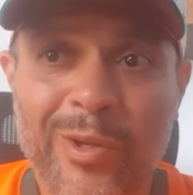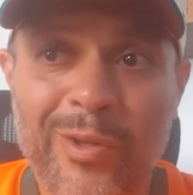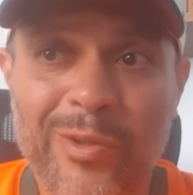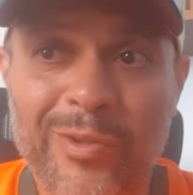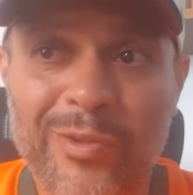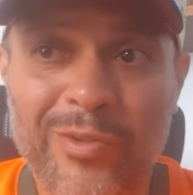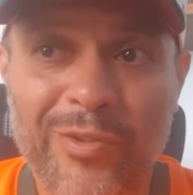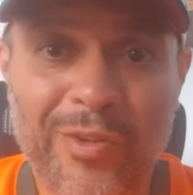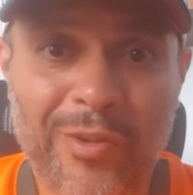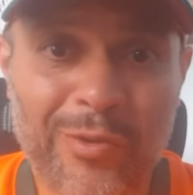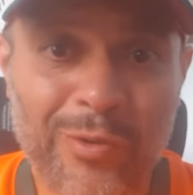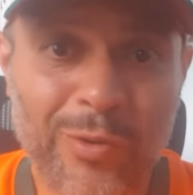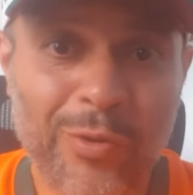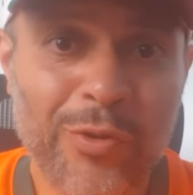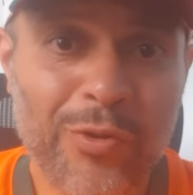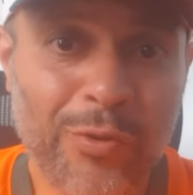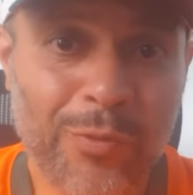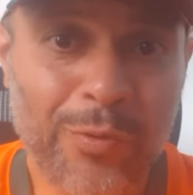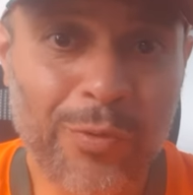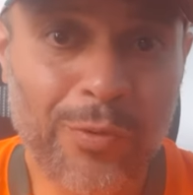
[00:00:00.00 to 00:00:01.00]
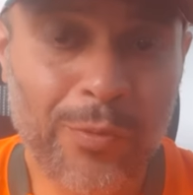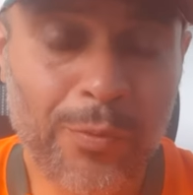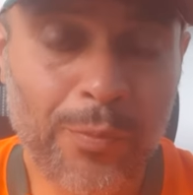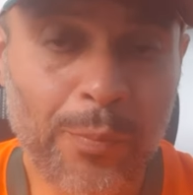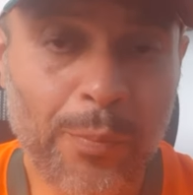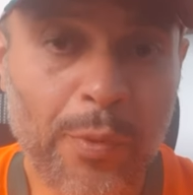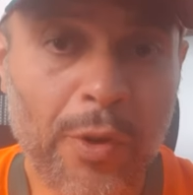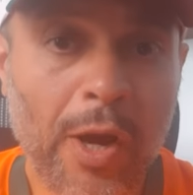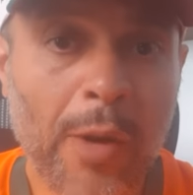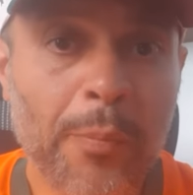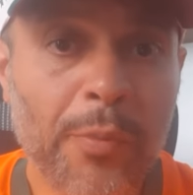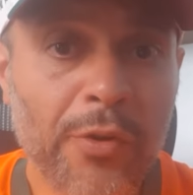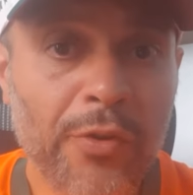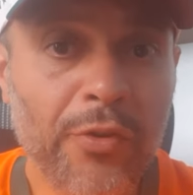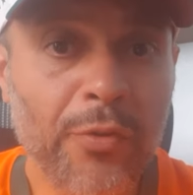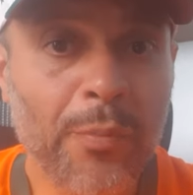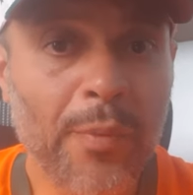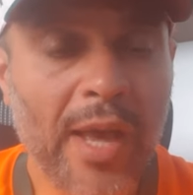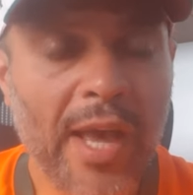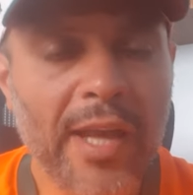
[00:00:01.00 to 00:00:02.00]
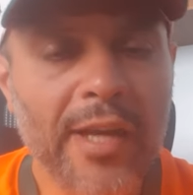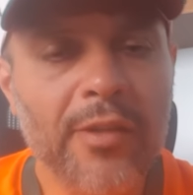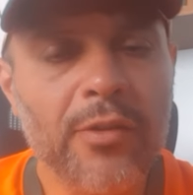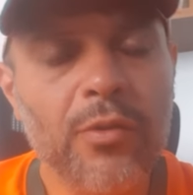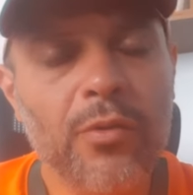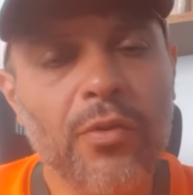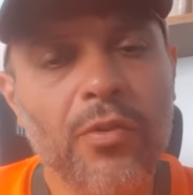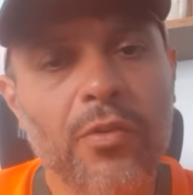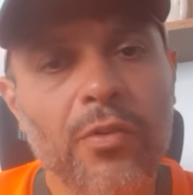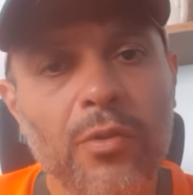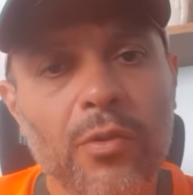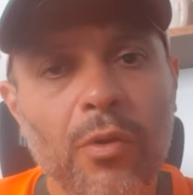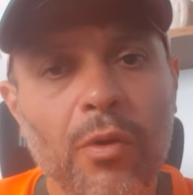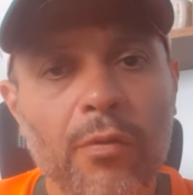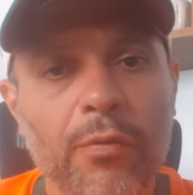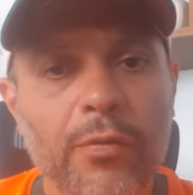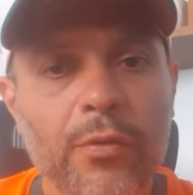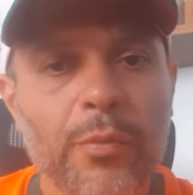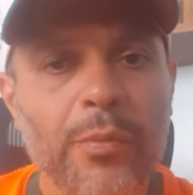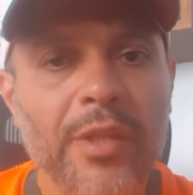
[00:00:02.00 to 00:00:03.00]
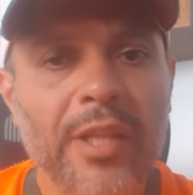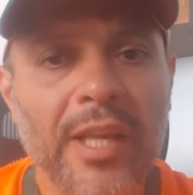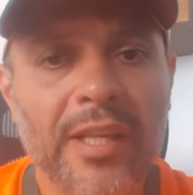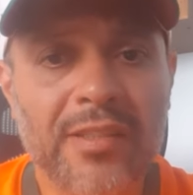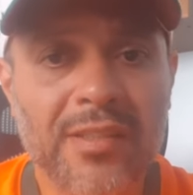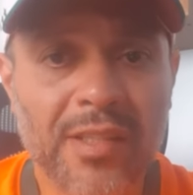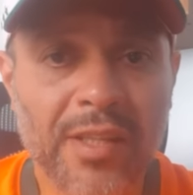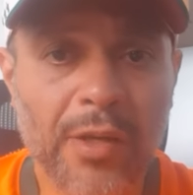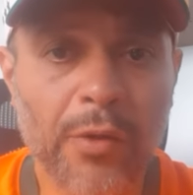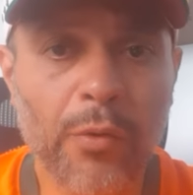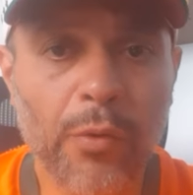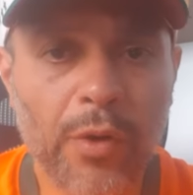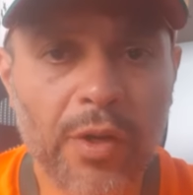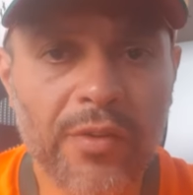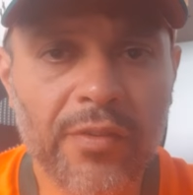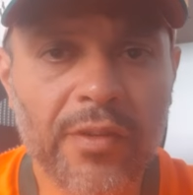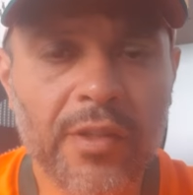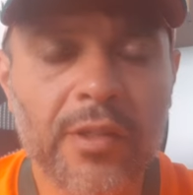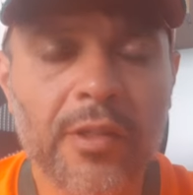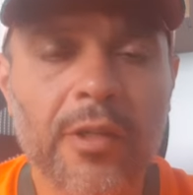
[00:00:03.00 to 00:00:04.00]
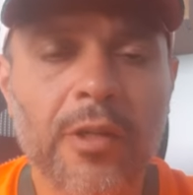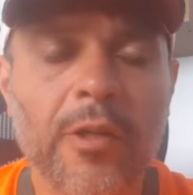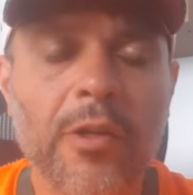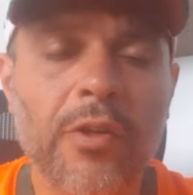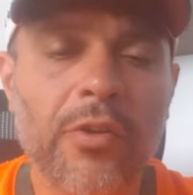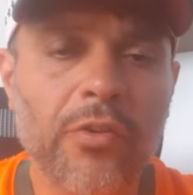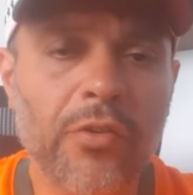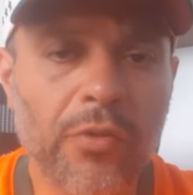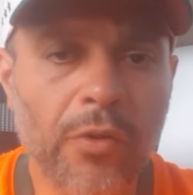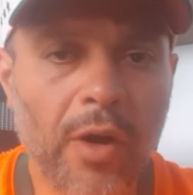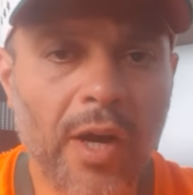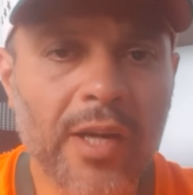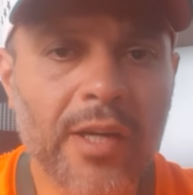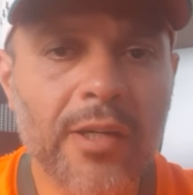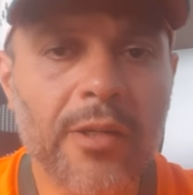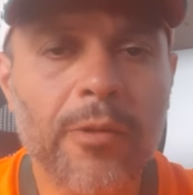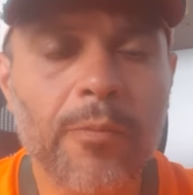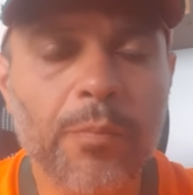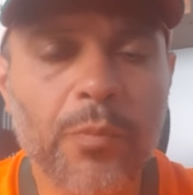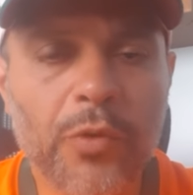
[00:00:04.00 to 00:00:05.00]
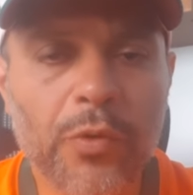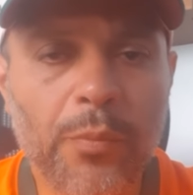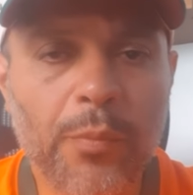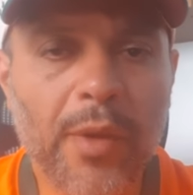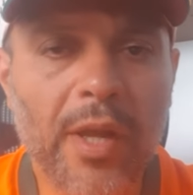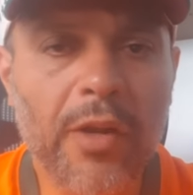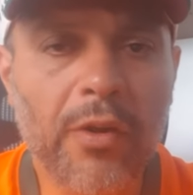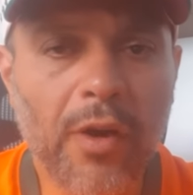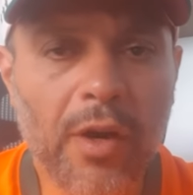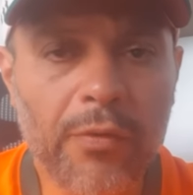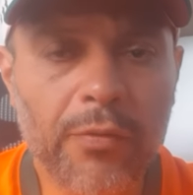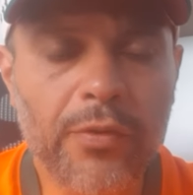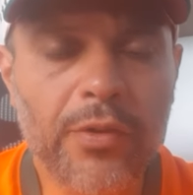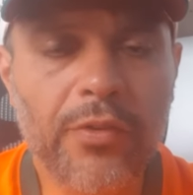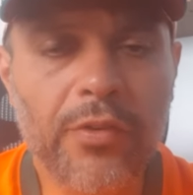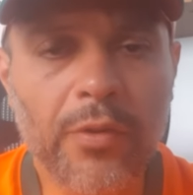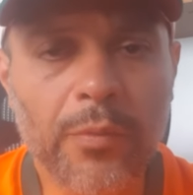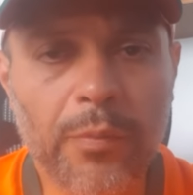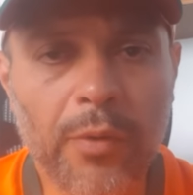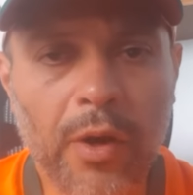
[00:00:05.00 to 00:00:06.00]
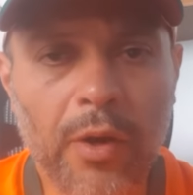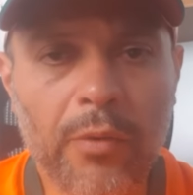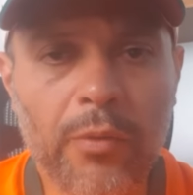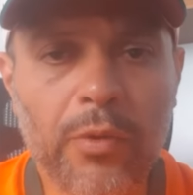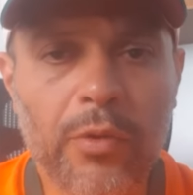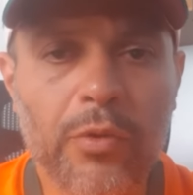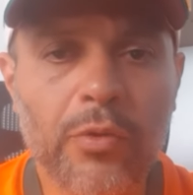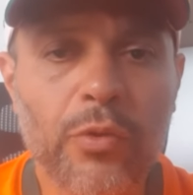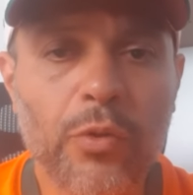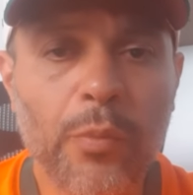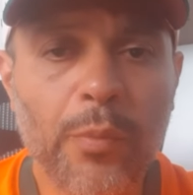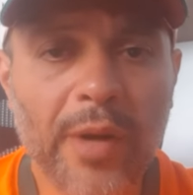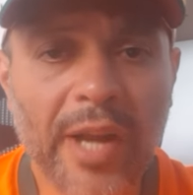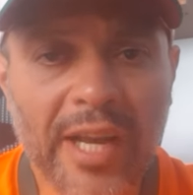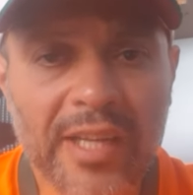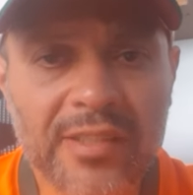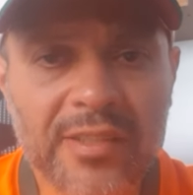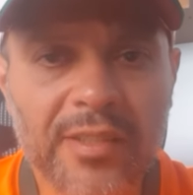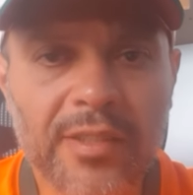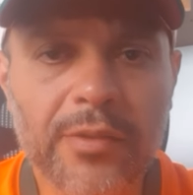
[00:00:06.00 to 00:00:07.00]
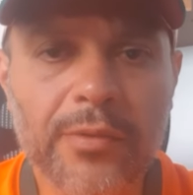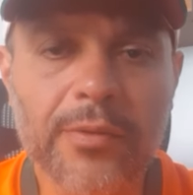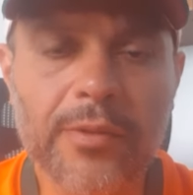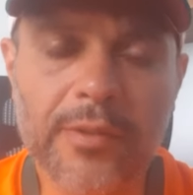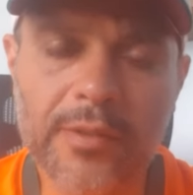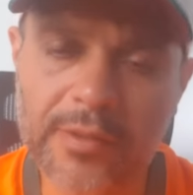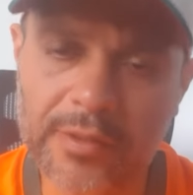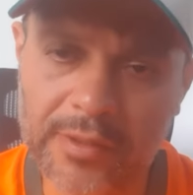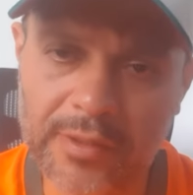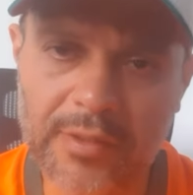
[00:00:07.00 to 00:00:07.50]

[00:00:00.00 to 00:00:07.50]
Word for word: de, dos próprios méritos do Fluminense, que hoje joga o melhor futebol do Brasil.